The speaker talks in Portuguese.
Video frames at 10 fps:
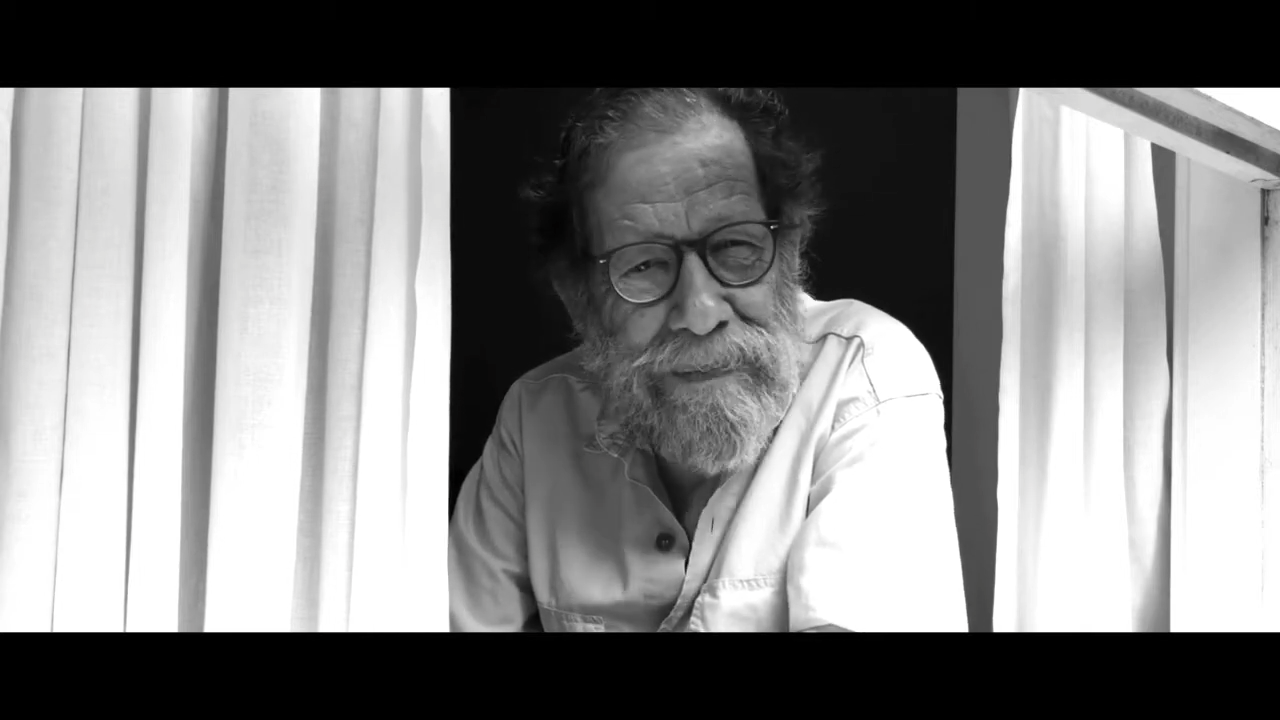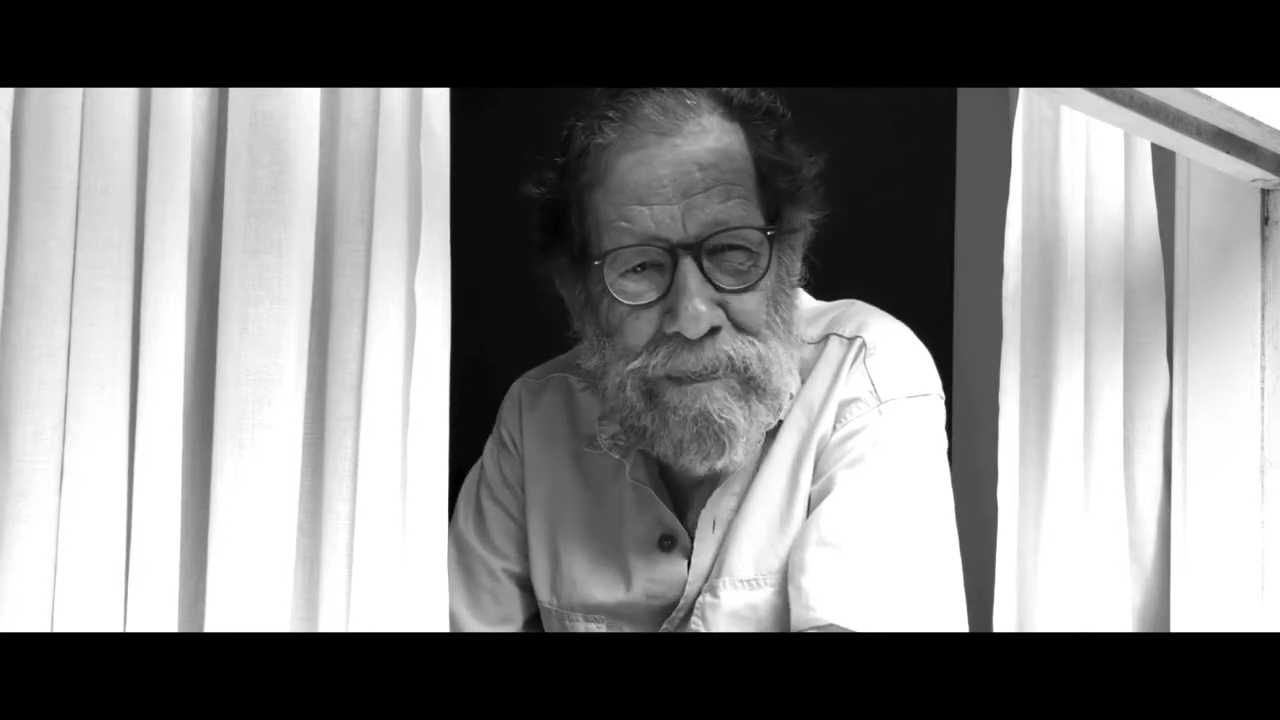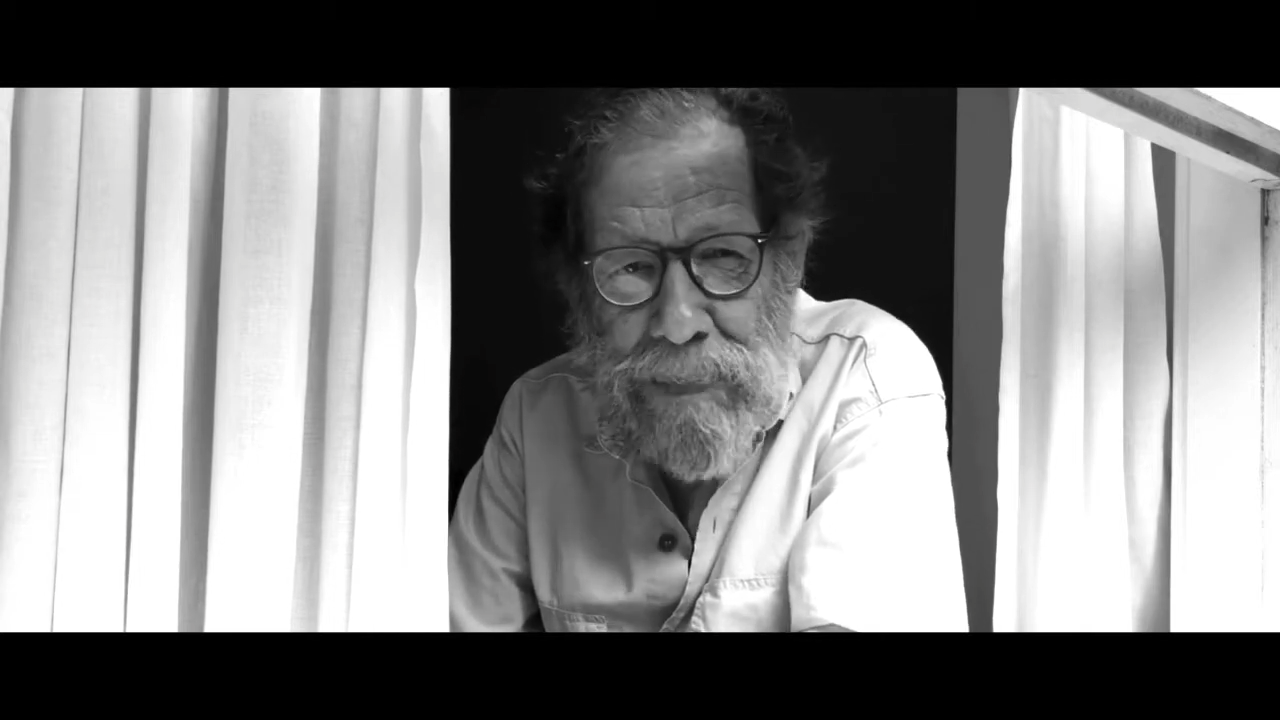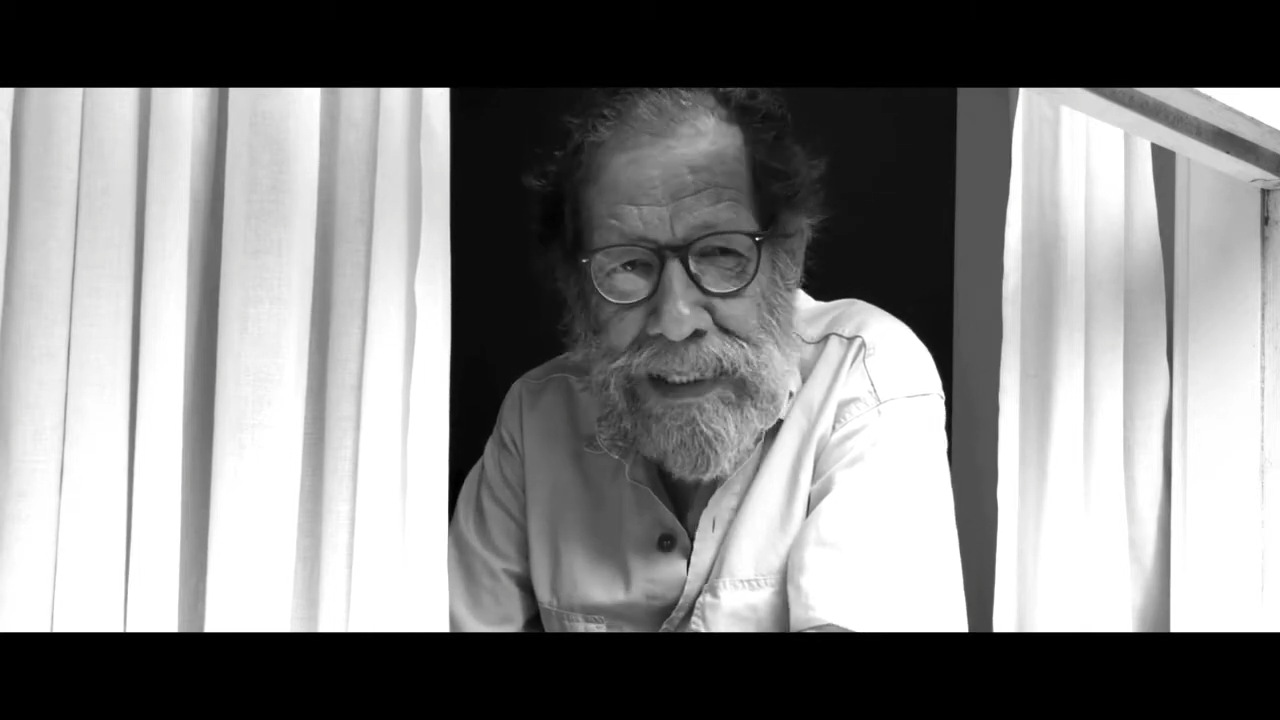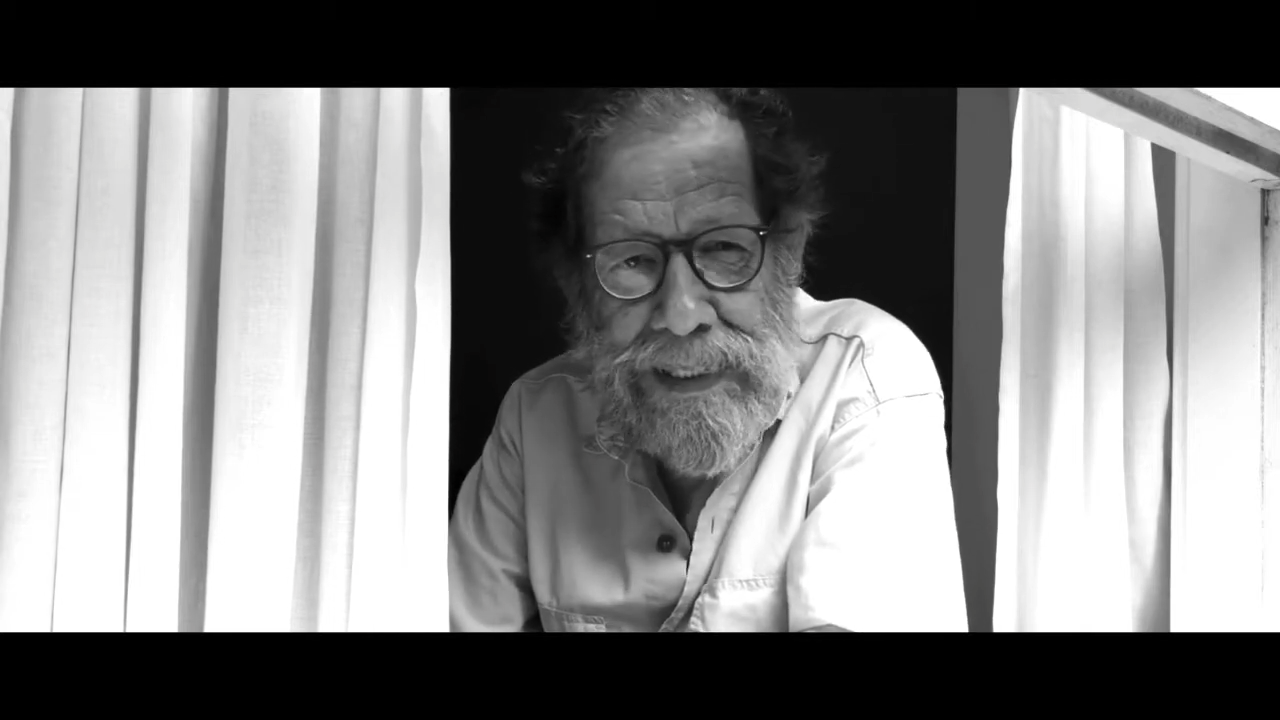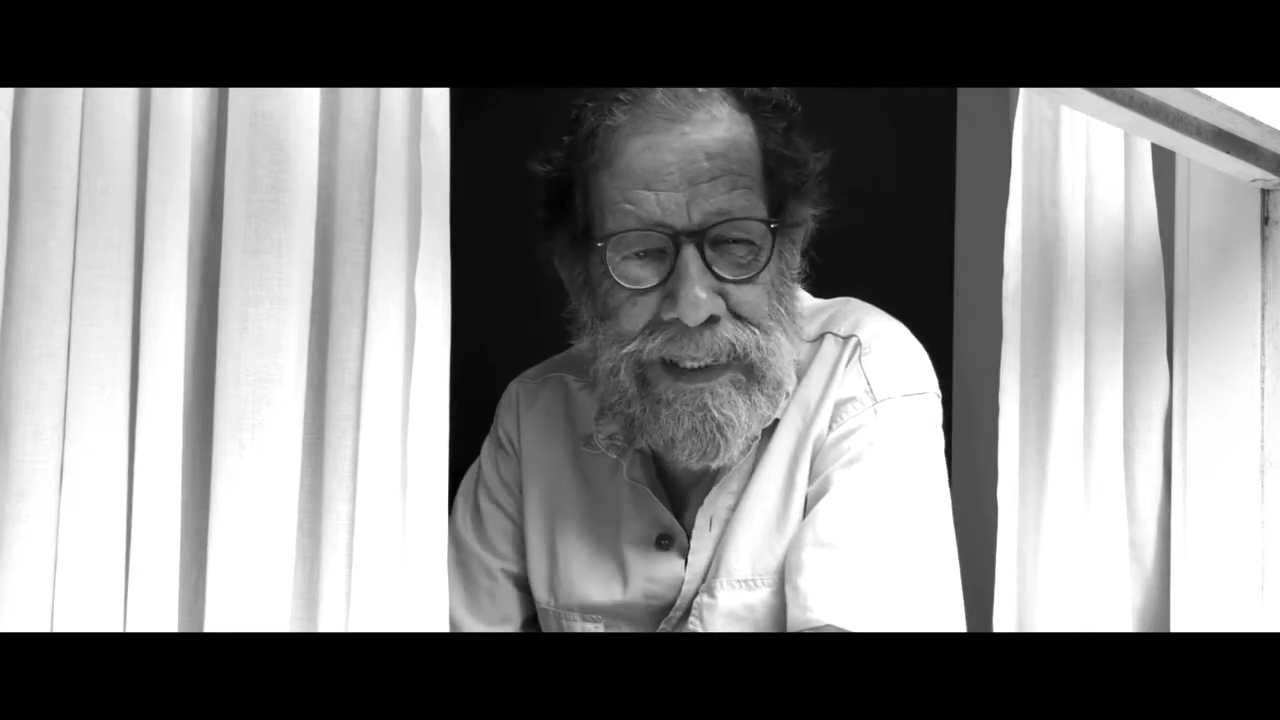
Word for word: mais de